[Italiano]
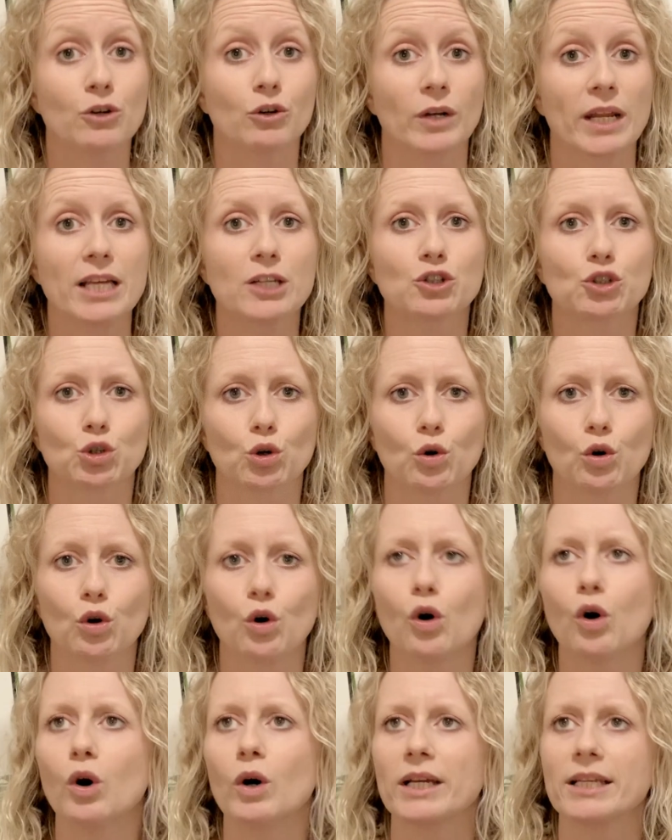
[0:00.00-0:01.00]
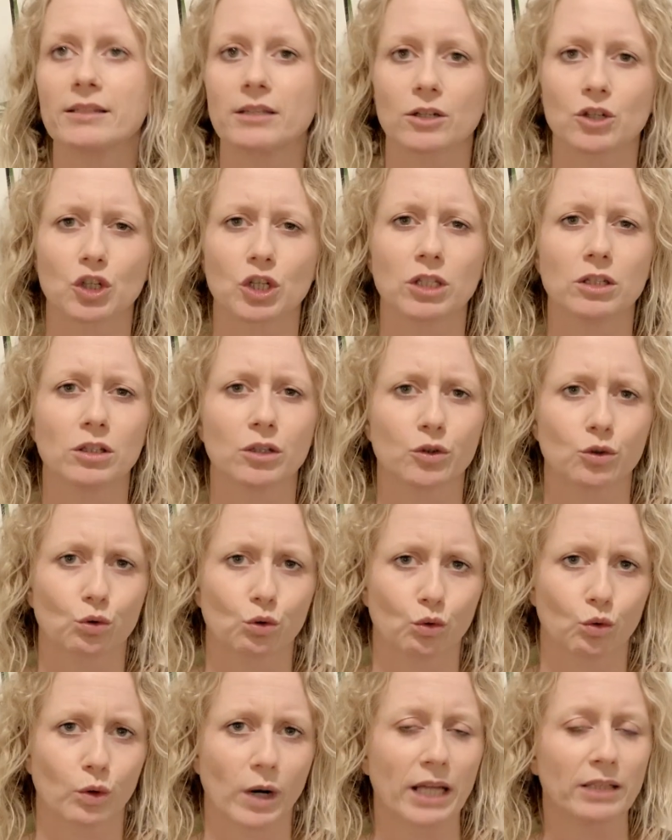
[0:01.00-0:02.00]
non è solo esercizi
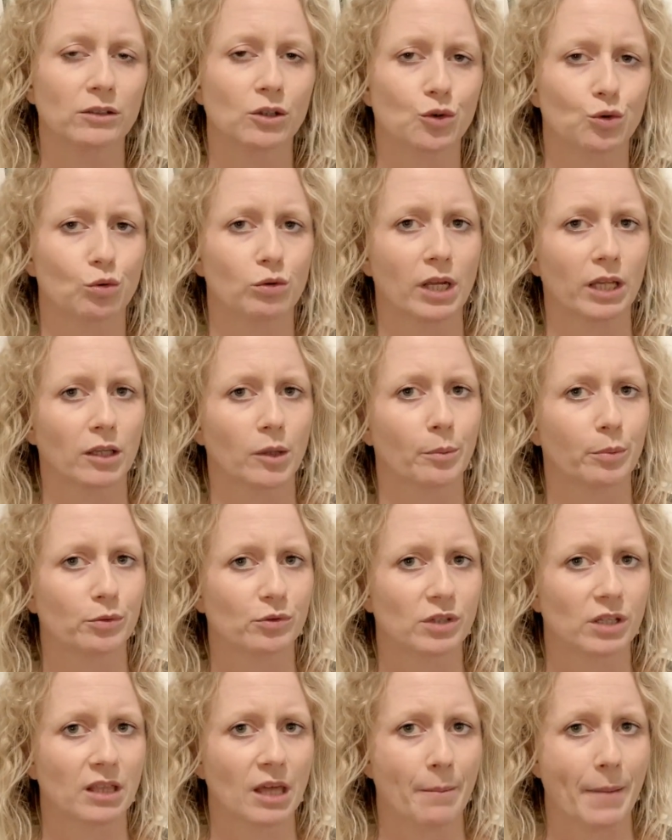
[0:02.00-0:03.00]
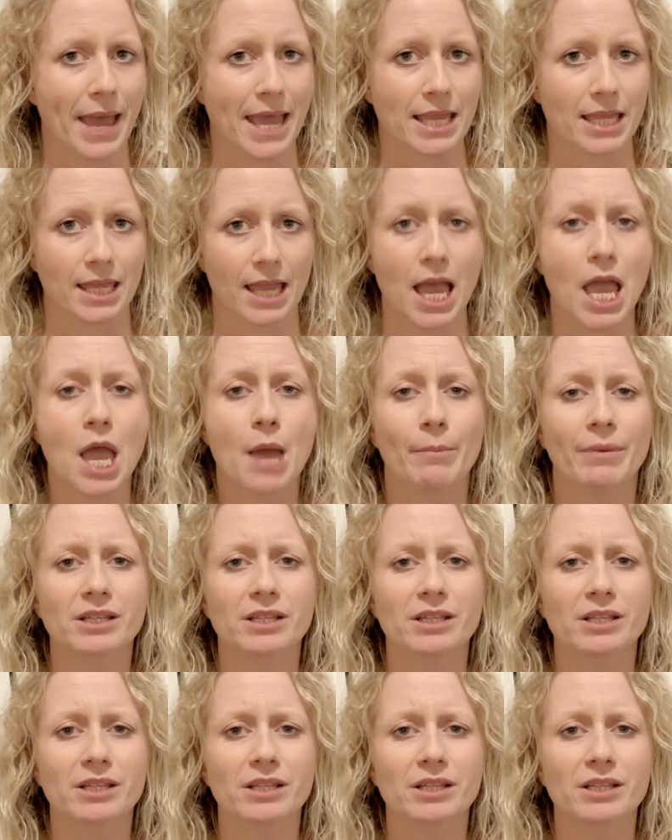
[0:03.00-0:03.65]
strutturati e studiati appositamente,